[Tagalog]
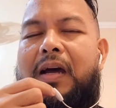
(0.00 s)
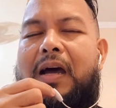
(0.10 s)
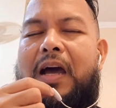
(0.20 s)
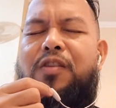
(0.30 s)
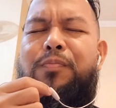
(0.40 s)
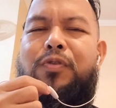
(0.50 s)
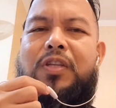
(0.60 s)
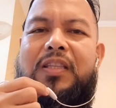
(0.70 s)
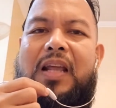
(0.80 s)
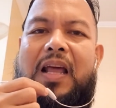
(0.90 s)
Ayon po
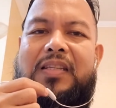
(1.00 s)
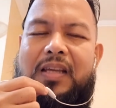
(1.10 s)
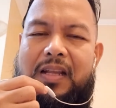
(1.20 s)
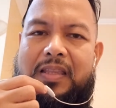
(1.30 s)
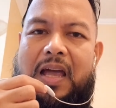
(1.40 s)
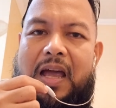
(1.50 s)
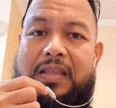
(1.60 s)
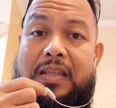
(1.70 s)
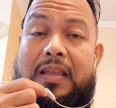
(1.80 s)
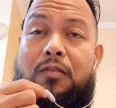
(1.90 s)
sa
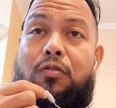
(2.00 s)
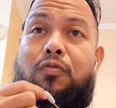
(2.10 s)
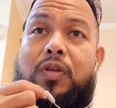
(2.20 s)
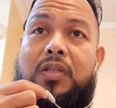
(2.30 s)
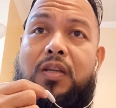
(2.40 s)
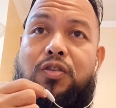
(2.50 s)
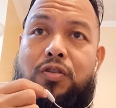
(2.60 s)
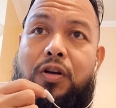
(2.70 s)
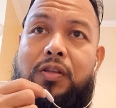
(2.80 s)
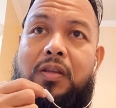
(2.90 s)
talasalitaan ni na Lewis at
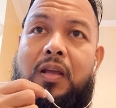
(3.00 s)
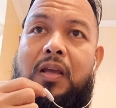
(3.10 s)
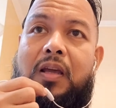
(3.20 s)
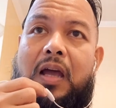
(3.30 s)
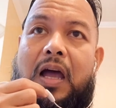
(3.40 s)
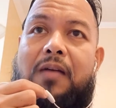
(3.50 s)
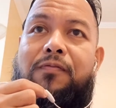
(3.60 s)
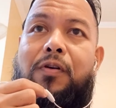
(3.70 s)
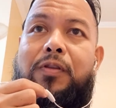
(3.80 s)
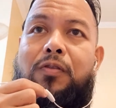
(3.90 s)
Short, ang
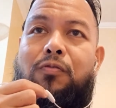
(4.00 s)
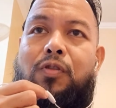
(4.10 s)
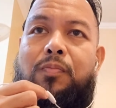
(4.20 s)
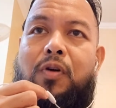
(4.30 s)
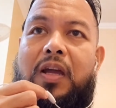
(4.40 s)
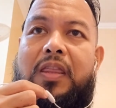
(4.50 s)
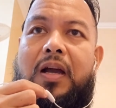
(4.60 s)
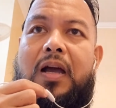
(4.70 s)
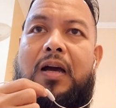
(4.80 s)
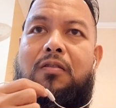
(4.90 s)
fortitudo po ay
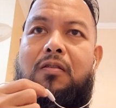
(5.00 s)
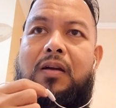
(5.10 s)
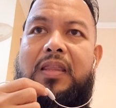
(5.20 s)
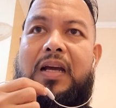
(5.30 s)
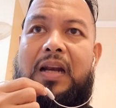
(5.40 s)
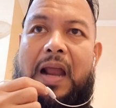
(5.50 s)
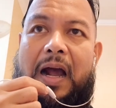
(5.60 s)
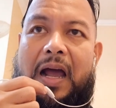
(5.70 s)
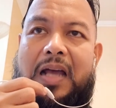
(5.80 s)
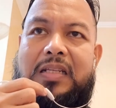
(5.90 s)
nangangahulugan ng
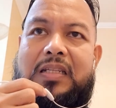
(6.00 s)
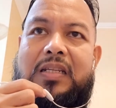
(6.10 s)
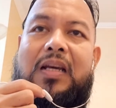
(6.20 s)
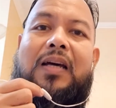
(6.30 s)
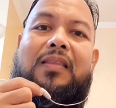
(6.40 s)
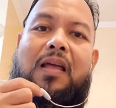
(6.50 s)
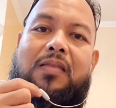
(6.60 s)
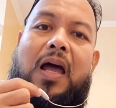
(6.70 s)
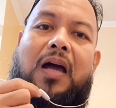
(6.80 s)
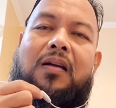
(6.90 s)
lakas,
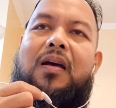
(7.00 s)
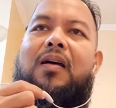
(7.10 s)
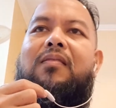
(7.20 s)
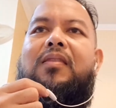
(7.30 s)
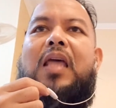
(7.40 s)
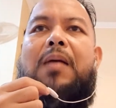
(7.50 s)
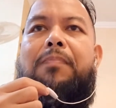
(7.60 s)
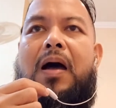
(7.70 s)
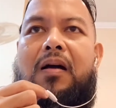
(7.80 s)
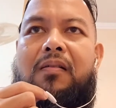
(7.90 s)
tatag,
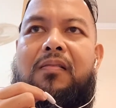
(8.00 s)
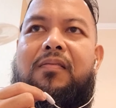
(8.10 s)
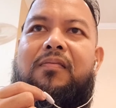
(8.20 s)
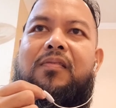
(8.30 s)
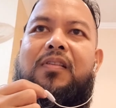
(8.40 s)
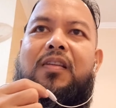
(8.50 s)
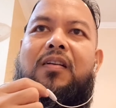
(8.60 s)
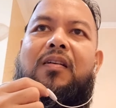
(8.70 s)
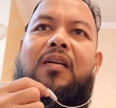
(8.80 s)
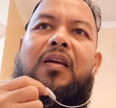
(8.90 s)
tapang. No?